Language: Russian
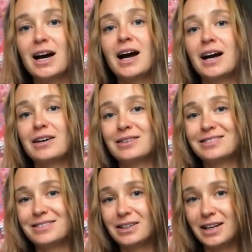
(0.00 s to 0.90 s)
а
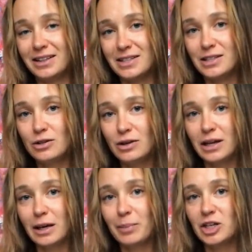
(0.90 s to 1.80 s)
эта сеньора,
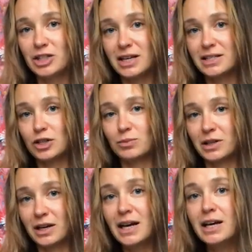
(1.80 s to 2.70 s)
она прошла, скажем
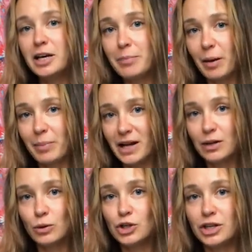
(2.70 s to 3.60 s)
так, и попала
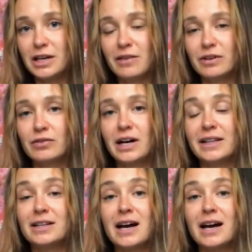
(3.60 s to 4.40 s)
очень явно в кадр.